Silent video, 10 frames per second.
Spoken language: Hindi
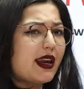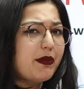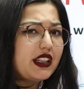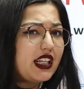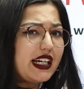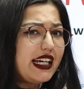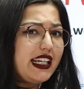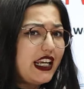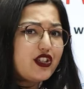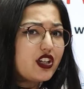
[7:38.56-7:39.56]
नहीं पता ना कि
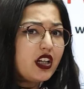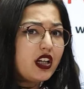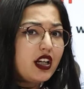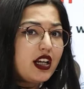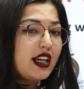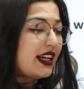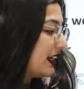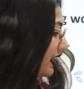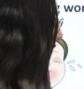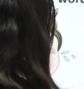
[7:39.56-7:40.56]
टीचर
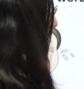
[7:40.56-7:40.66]
यहाँ